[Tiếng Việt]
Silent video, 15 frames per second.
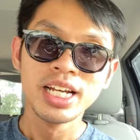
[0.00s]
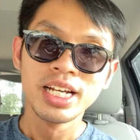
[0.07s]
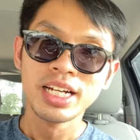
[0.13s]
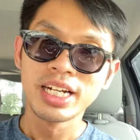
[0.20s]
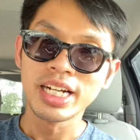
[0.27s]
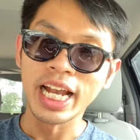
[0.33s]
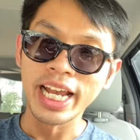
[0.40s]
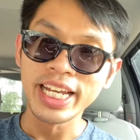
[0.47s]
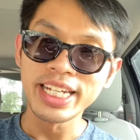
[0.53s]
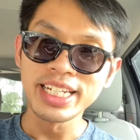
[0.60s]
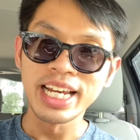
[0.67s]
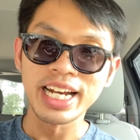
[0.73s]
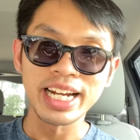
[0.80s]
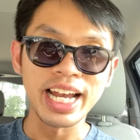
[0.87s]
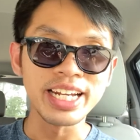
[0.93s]
nghĩ
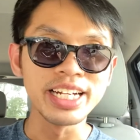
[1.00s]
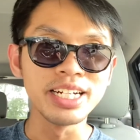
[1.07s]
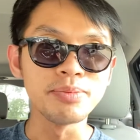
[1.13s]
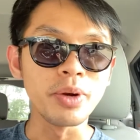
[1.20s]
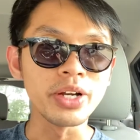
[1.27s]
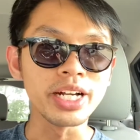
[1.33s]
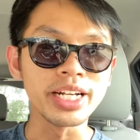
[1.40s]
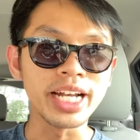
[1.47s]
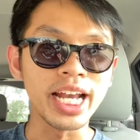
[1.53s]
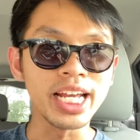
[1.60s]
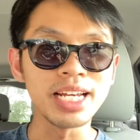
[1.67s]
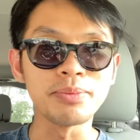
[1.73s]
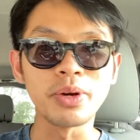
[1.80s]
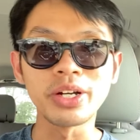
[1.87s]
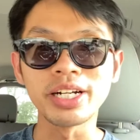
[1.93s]
là ra đường, mọi người nghĩ
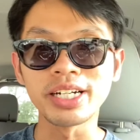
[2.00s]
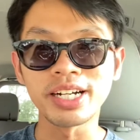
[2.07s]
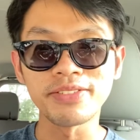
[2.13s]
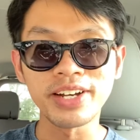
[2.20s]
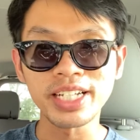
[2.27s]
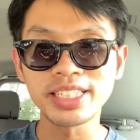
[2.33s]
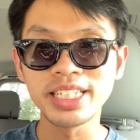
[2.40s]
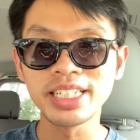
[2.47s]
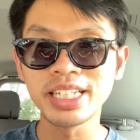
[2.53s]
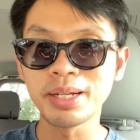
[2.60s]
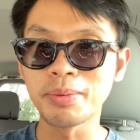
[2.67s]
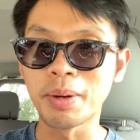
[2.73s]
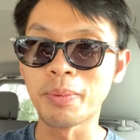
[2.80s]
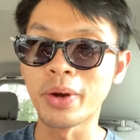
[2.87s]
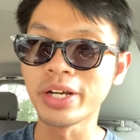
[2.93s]
là mọi người có vaccine,
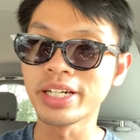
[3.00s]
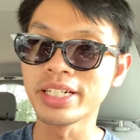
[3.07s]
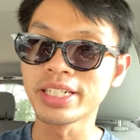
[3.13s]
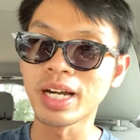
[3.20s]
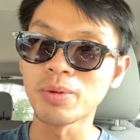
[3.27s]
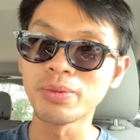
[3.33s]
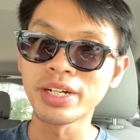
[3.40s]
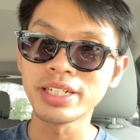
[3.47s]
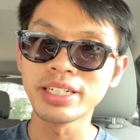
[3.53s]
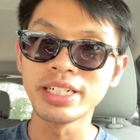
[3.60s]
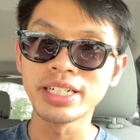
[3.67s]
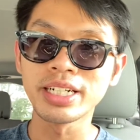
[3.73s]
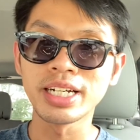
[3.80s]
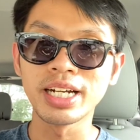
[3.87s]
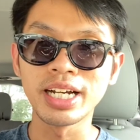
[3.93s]
nhưng mà mọi người không có
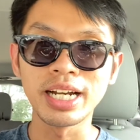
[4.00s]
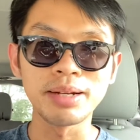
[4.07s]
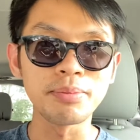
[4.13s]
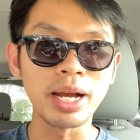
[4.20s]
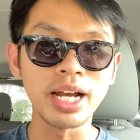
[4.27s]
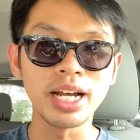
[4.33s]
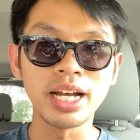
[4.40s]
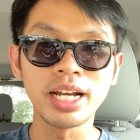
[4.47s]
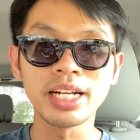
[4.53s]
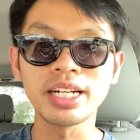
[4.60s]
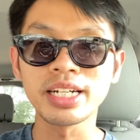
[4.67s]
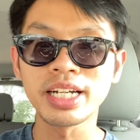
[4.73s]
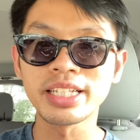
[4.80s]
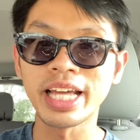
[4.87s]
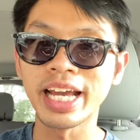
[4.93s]
được
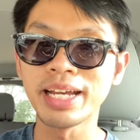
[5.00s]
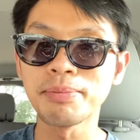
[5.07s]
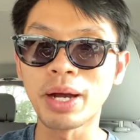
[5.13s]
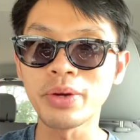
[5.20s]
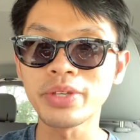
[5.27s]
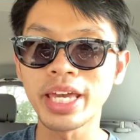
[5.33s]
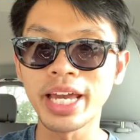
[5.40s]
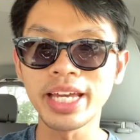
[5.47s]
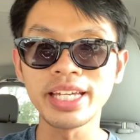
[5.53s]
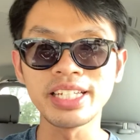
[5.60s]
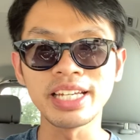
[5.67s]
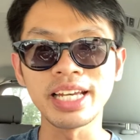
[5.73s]
cơ thể bảo vệ.